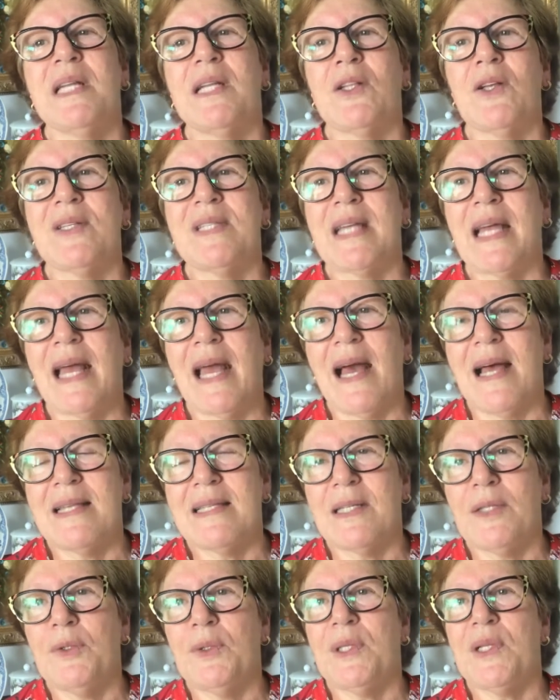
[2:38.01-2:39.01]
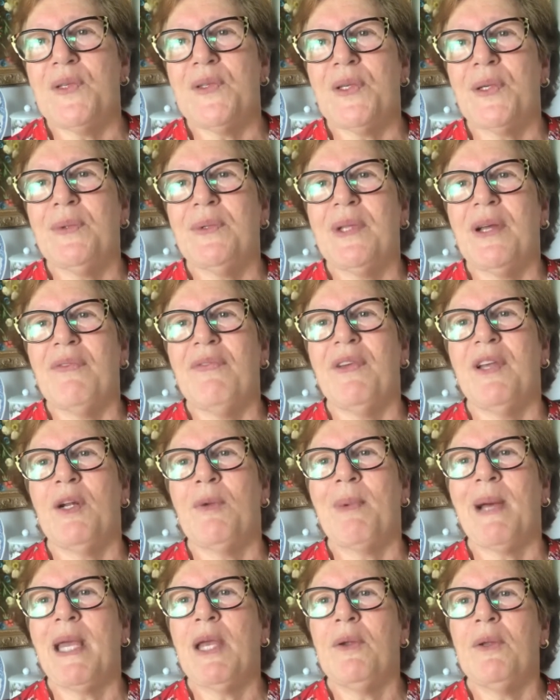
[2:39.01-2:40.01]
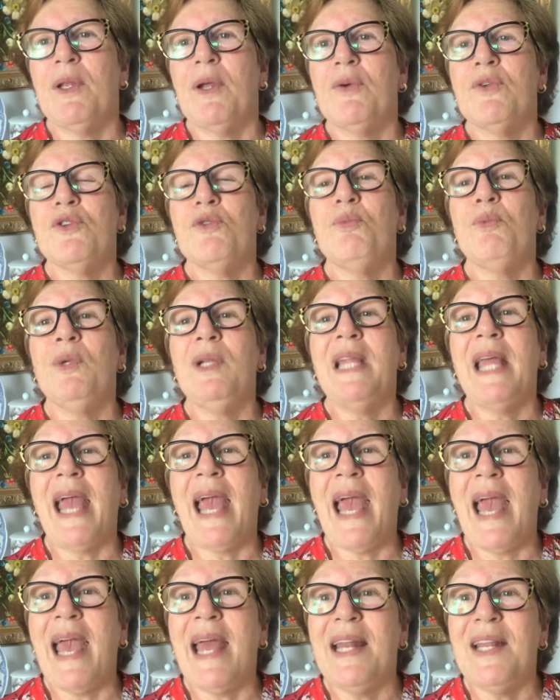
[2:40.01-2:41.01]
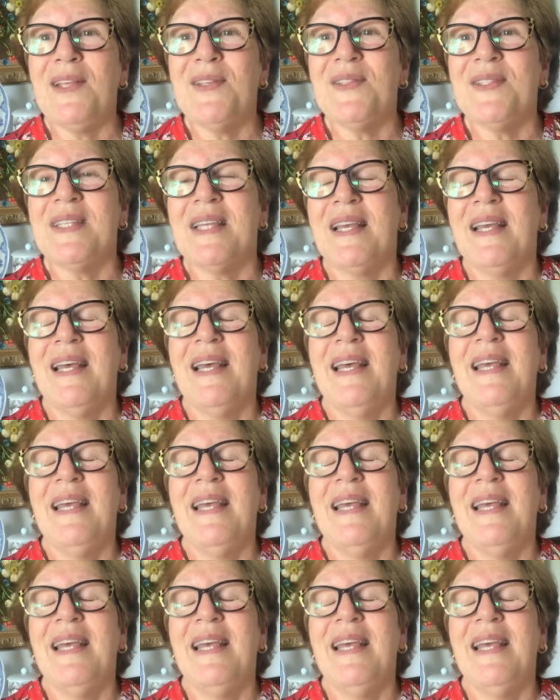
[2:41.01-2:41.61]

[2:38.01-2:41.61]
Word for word: na nossa casa toda segunda-feira uma reunião de mulheres,